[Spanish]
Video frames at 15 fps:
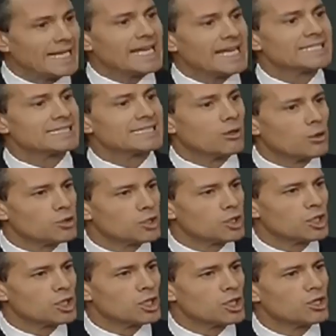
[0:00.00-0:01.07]
y hasta hoy
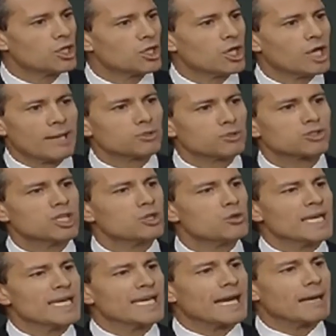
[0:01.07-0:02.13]
hemos
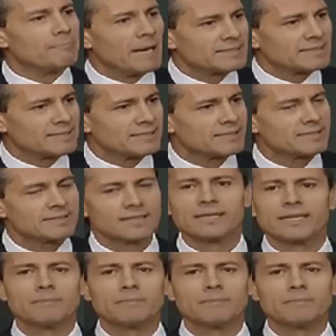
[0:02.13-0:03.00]
sido incapaces